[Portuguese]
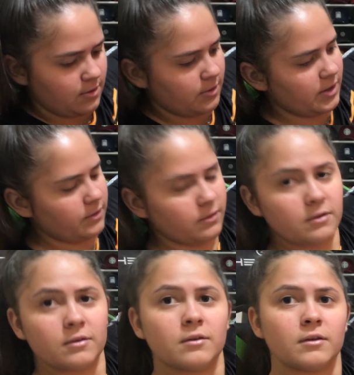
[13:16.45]
Olha isso.
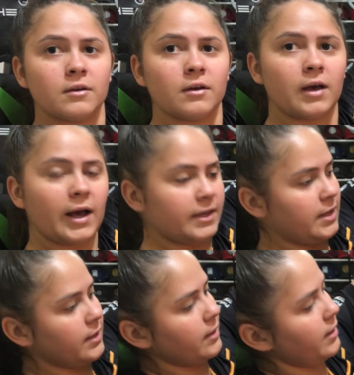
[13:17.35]

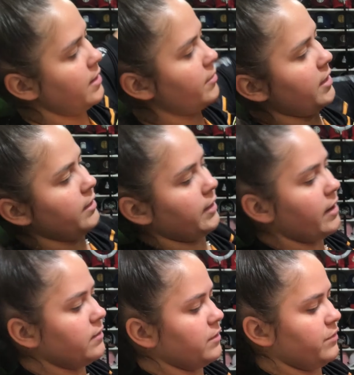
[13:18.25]
Aqui, ah, lembra aqui
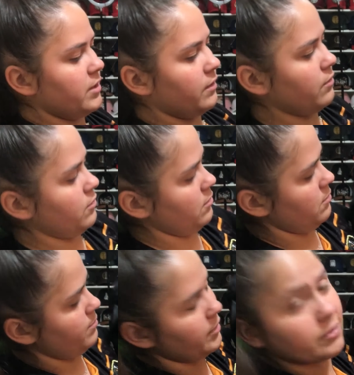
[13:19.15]
atrás que tinha essa
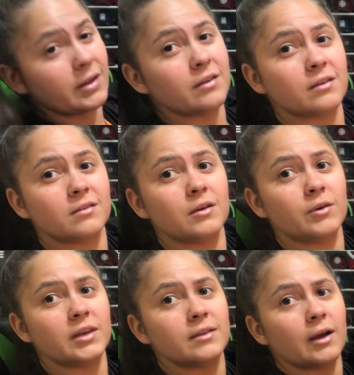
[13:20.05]
personalização
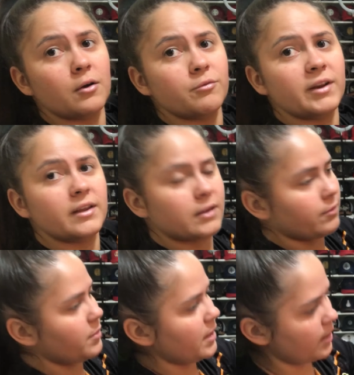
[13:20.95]
aqui e tal, que eu falei que tava
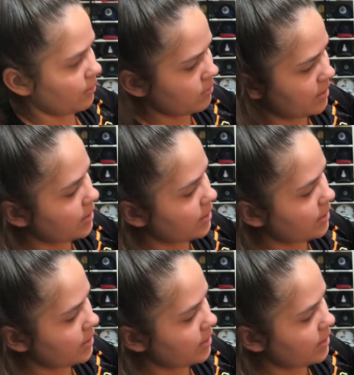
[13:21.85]
bem legal?